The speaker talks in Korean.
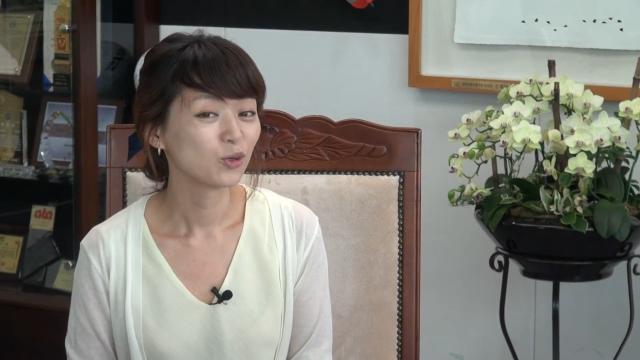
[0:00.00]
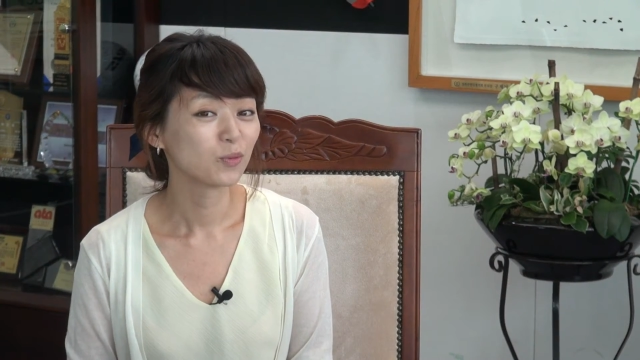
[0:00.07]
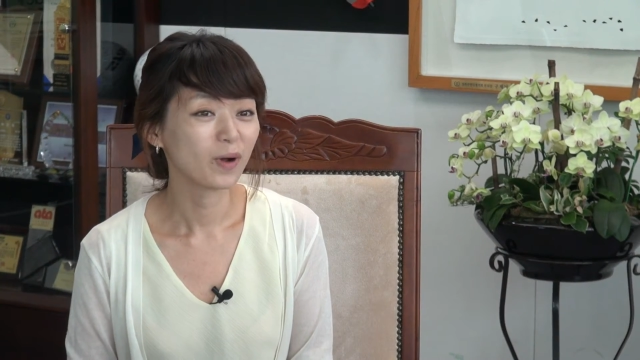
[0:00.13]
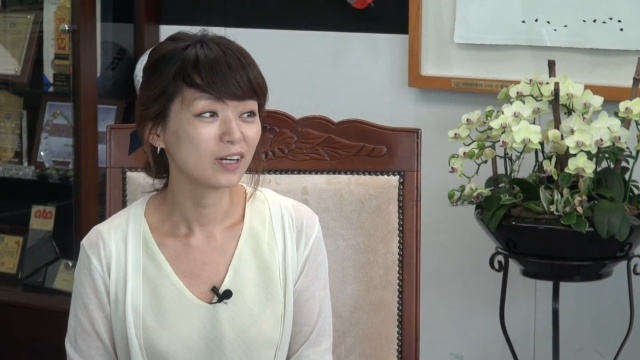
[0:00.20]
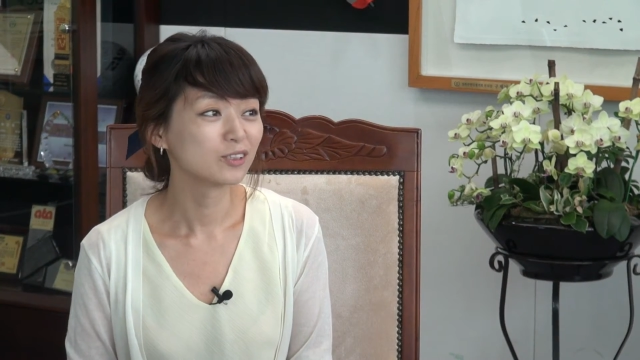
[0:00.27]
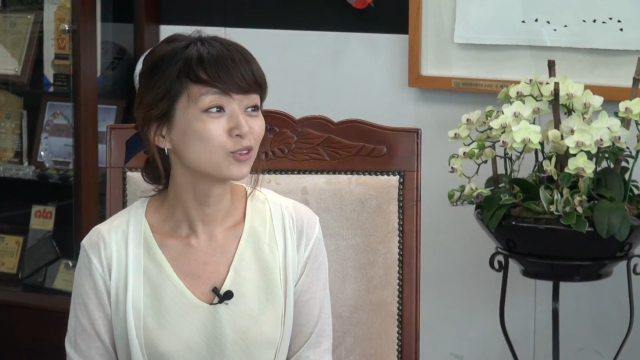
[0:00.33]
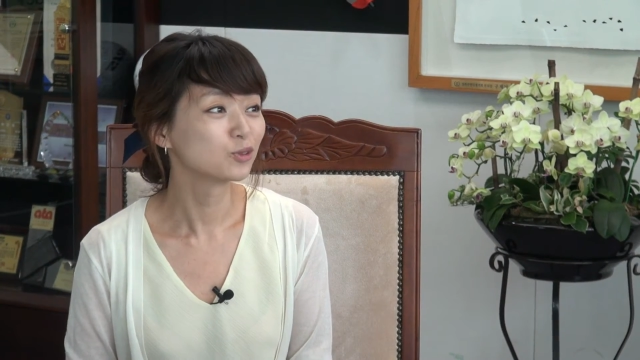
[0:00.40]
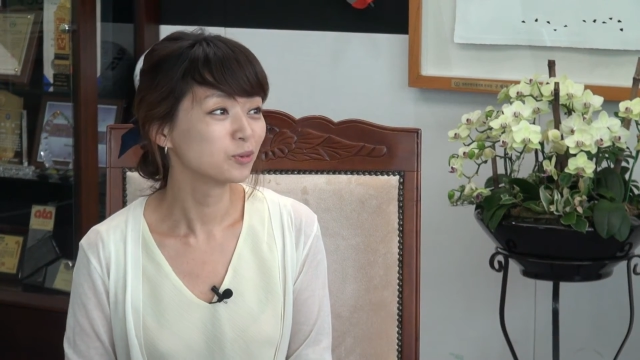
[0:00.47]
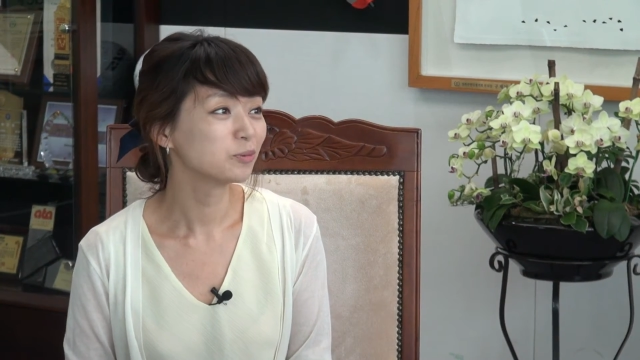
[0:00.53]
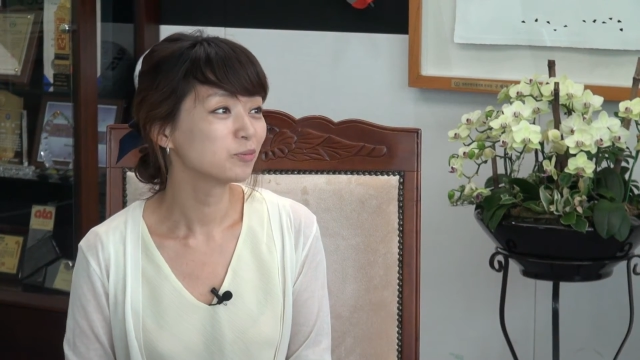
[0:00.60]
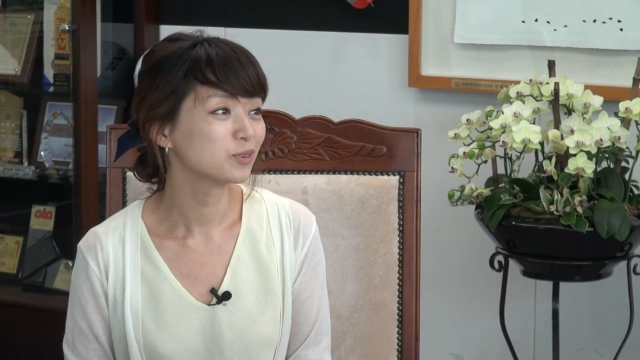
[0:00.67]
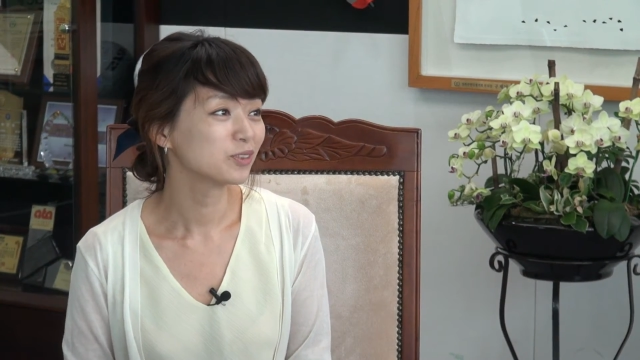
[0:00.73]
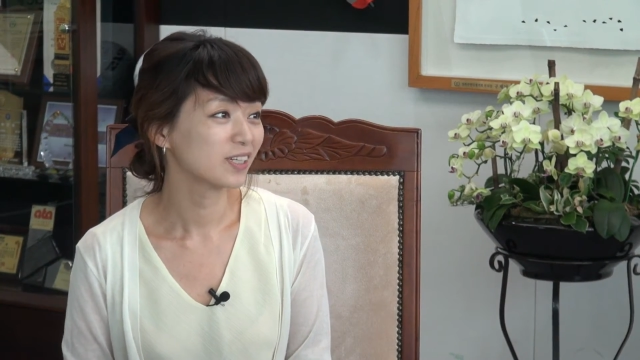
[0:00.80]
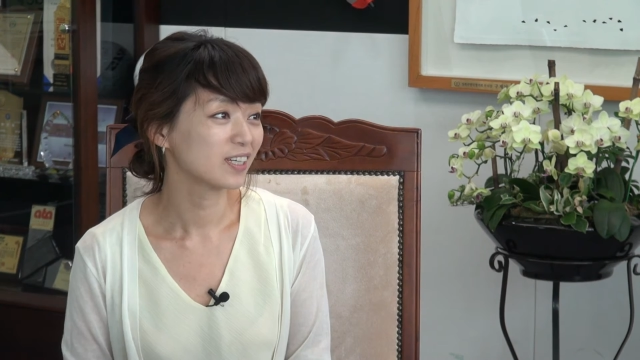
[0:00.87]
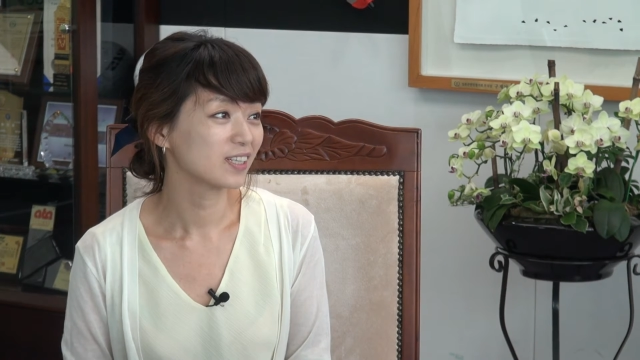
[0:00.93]
저희 마을
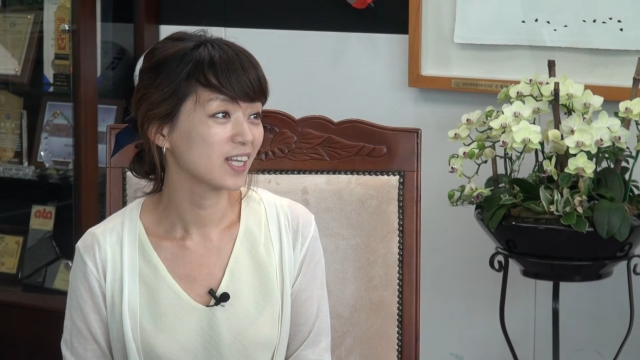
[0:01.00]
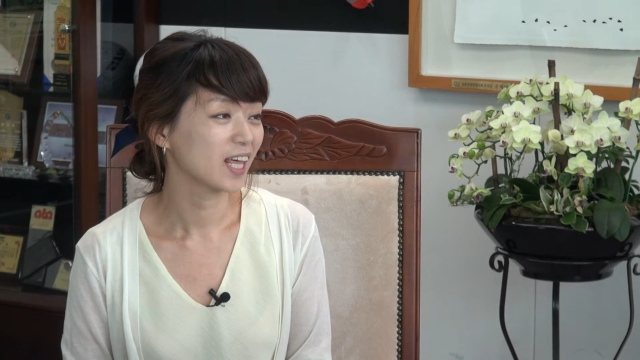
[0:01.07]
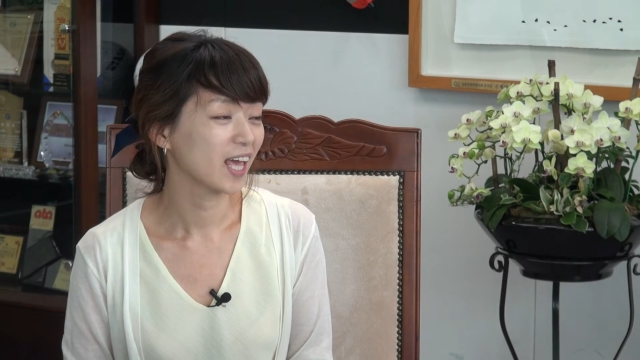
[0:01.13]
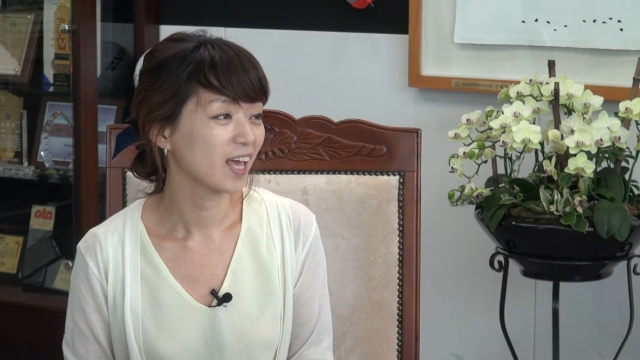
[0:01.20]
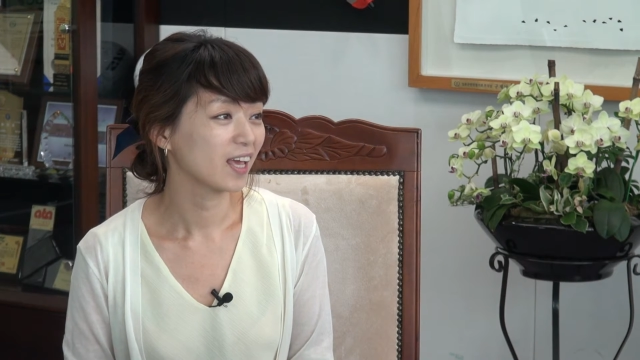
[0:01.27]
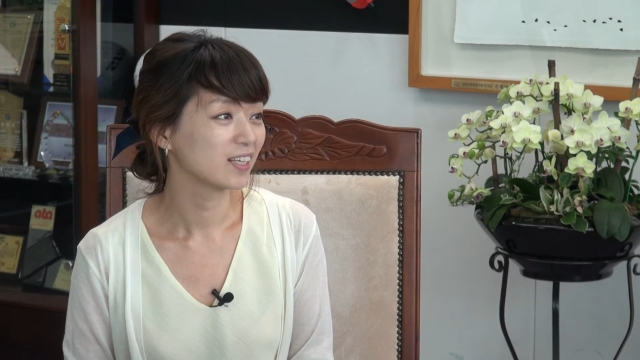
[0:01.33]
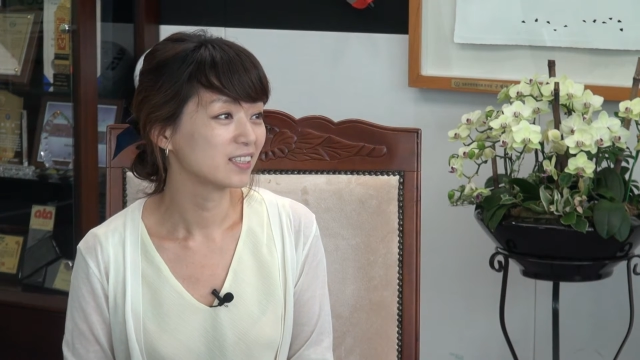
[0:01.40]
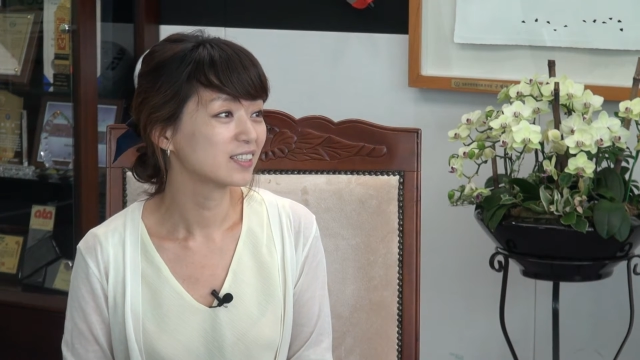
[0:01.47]
주민분들한테